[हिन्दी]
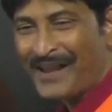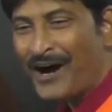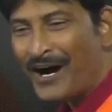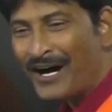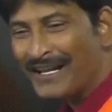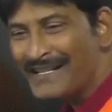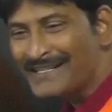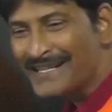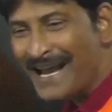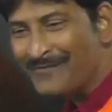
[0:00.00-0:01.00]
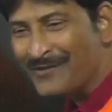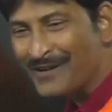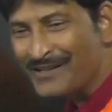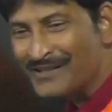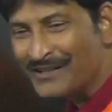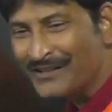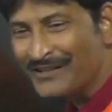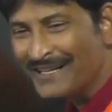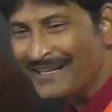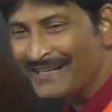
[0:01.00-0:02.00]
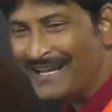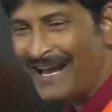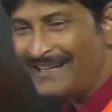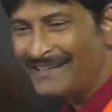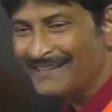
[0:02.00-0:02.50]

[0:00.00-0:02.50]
आर द सेम वंस डू यू थिंक दैट